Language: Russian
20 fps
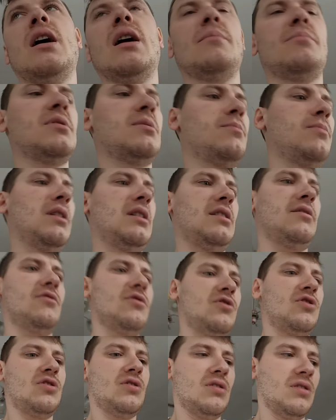
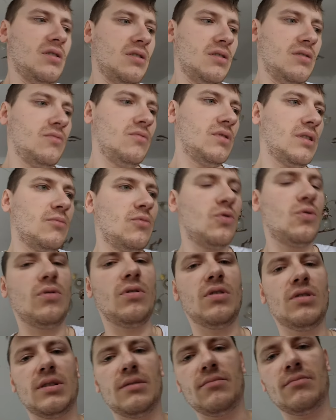обезболивающие, ну, там,
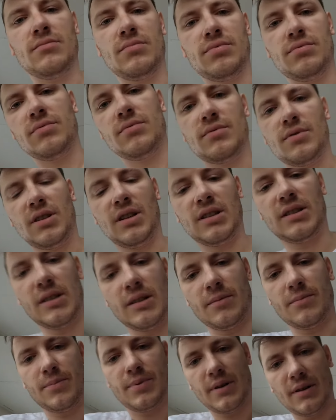уколы, там,
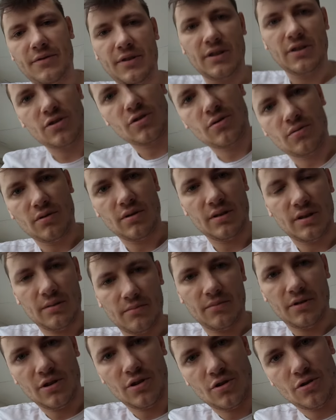кетопрофен, что ли,
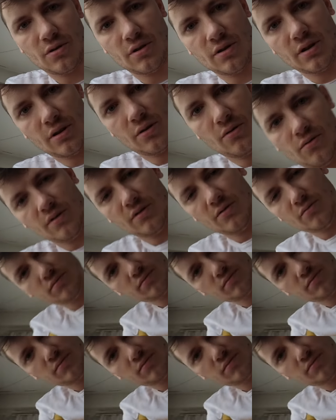там, или что-то такое.